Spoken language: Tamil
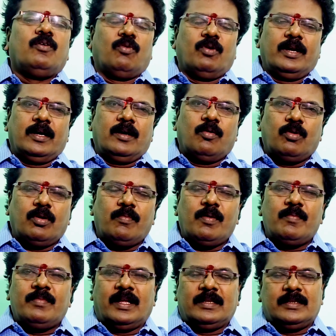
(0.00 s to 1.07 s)
உங்களுடைய
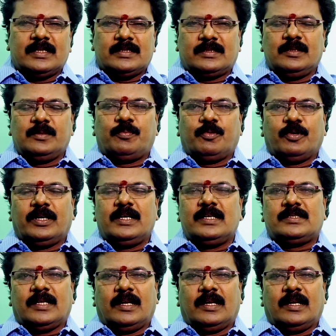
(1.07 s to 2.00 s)
கௌரவம் அந்தஸ்து புகழ்